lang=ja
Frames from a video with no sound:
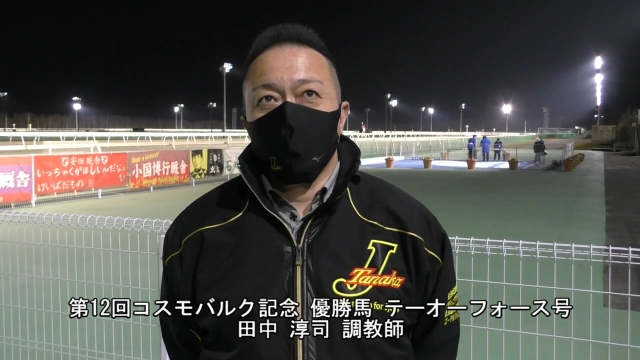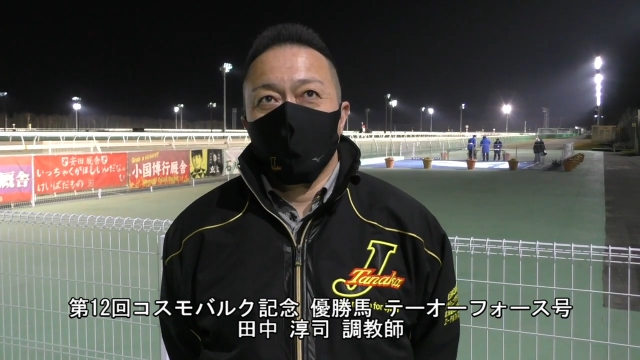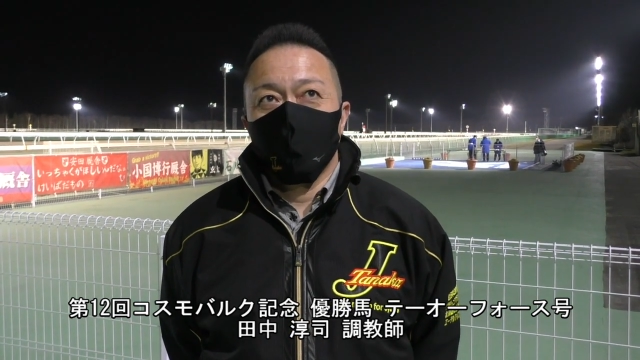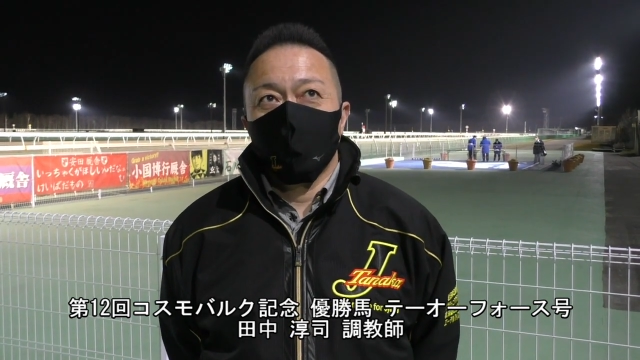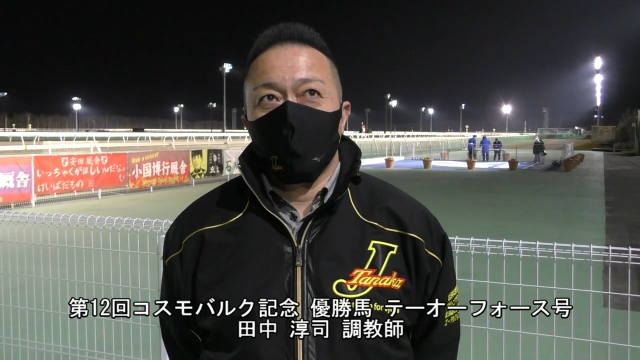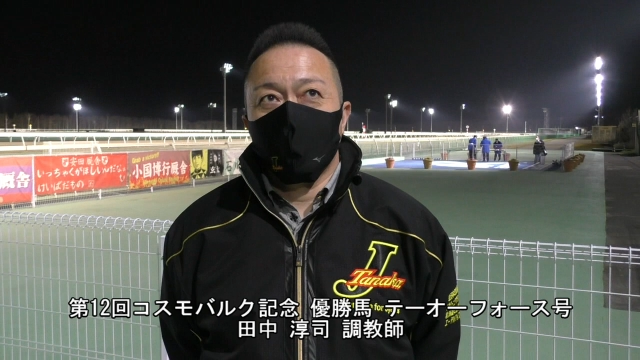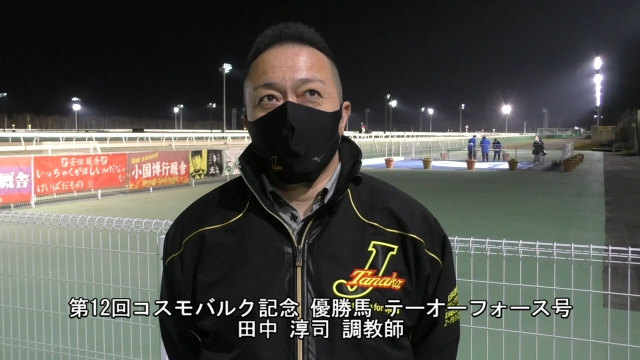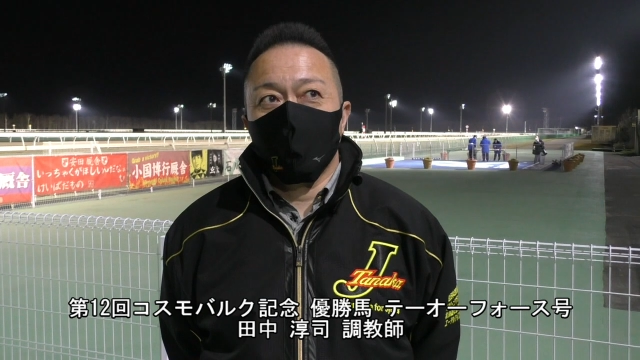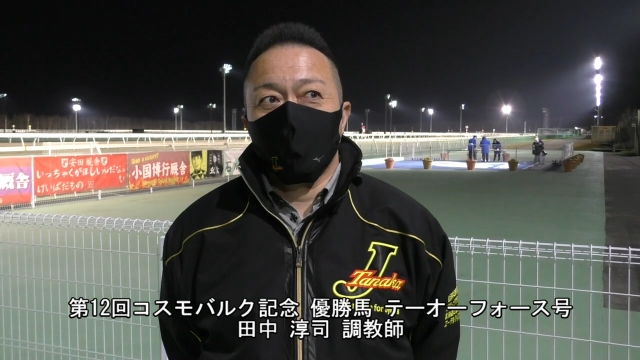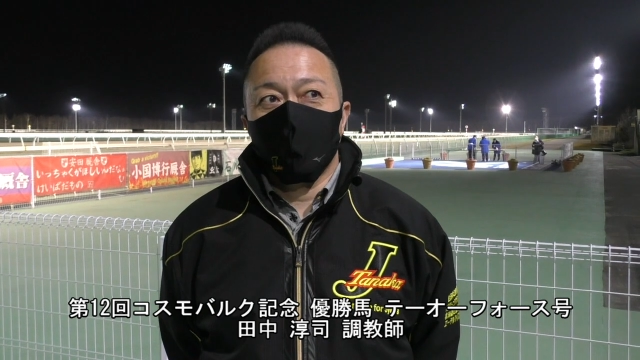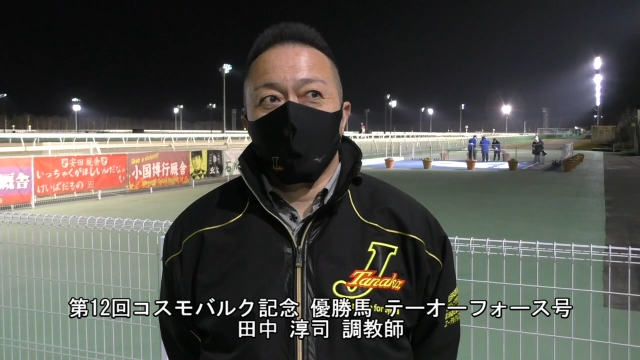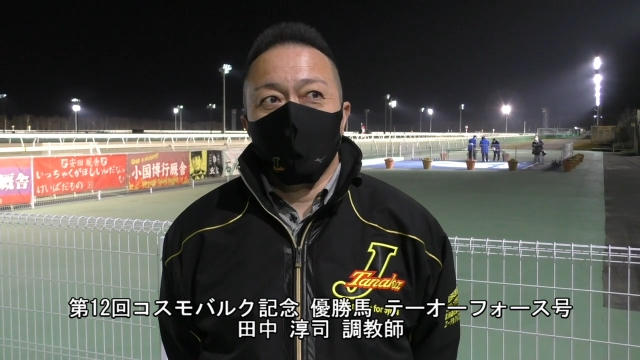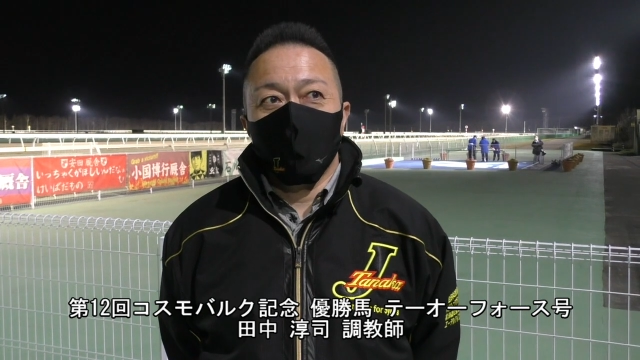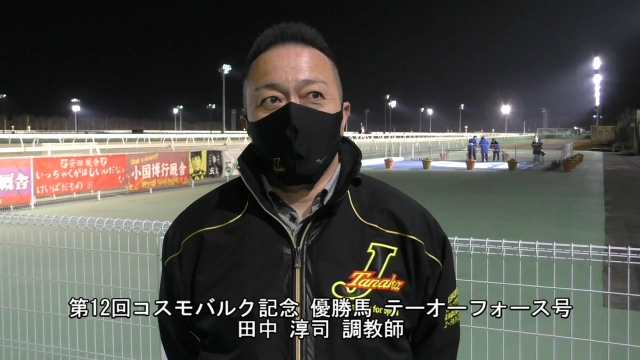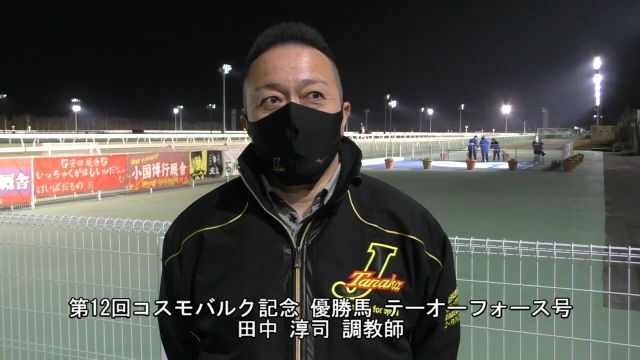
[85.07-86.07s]
まあ、勝ったばっか
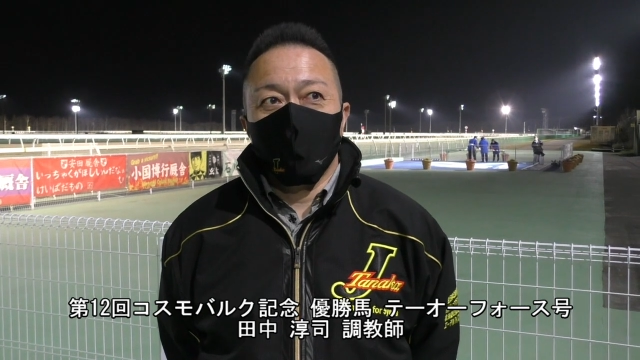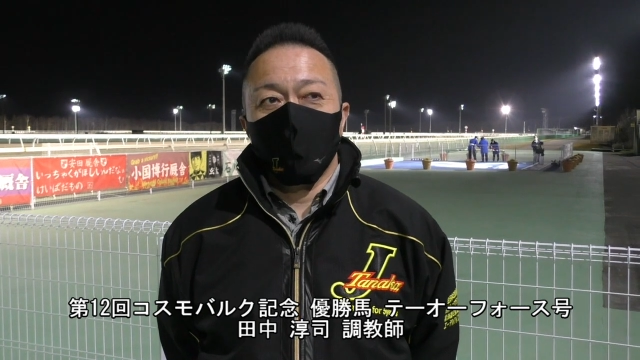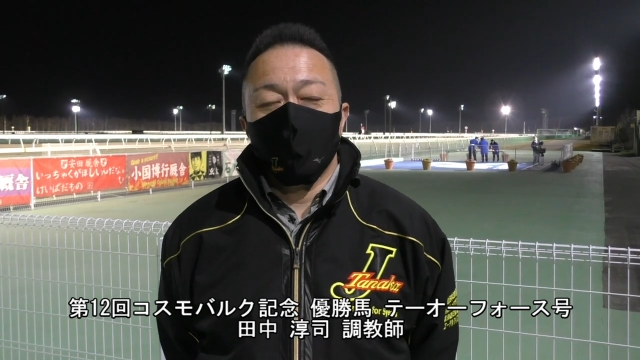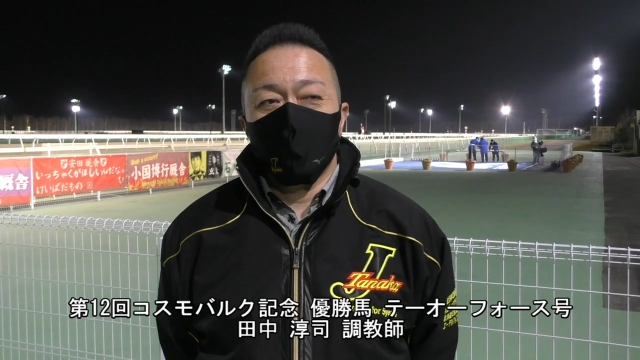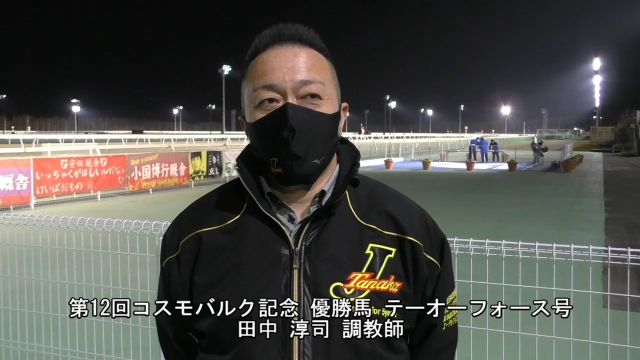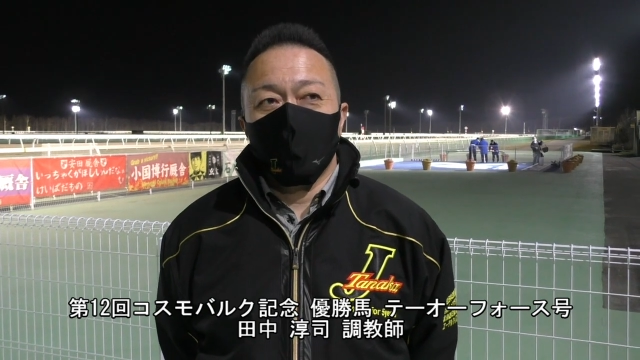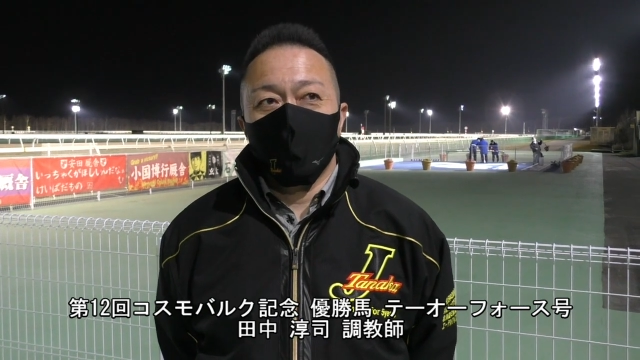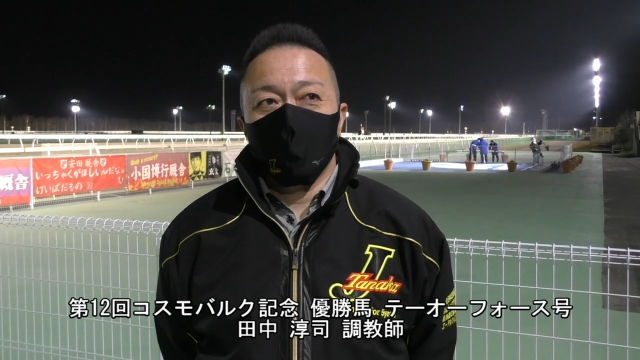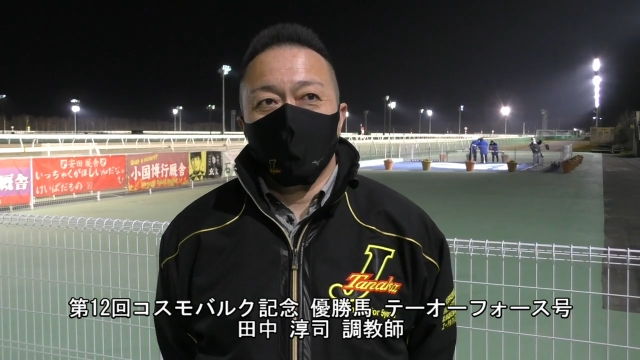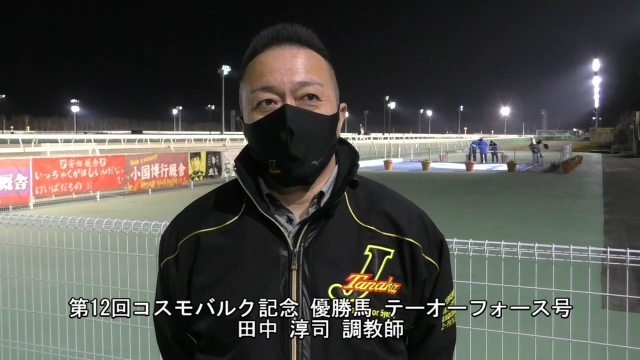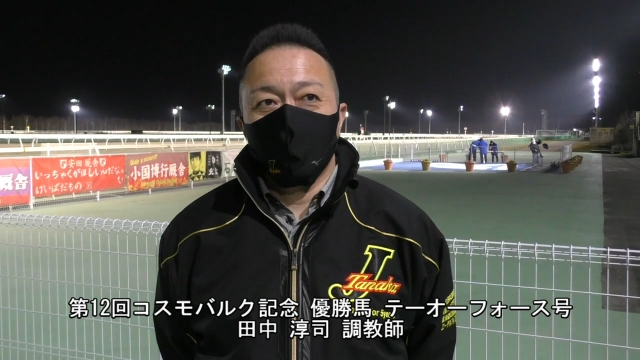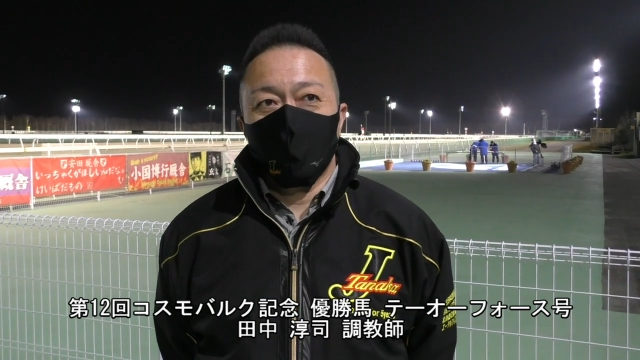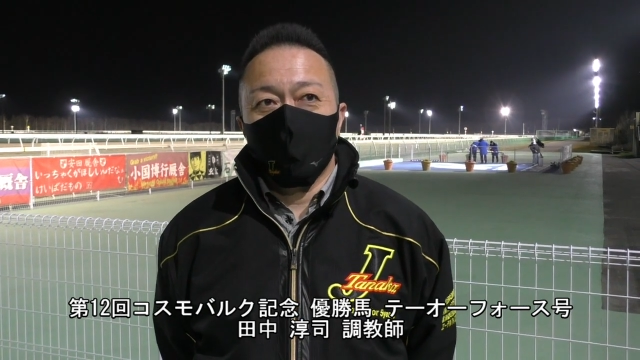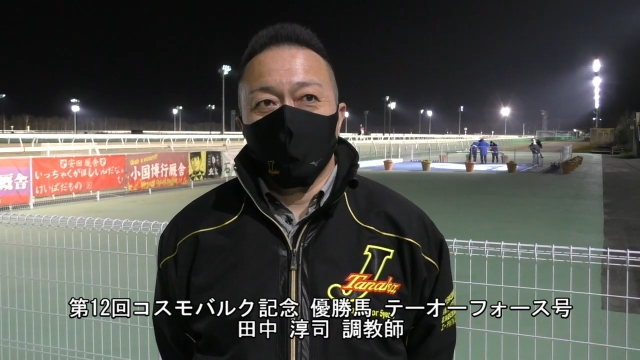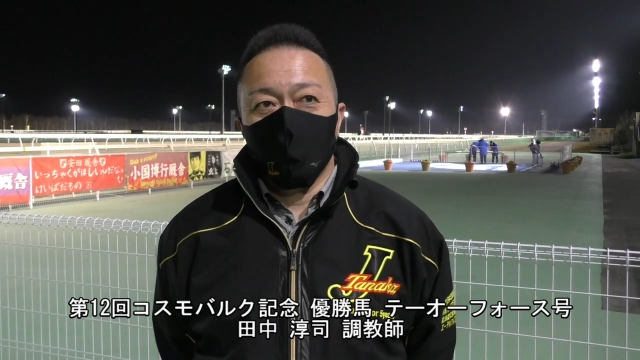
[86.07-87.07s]
りなんで決めてないですけど、まあ、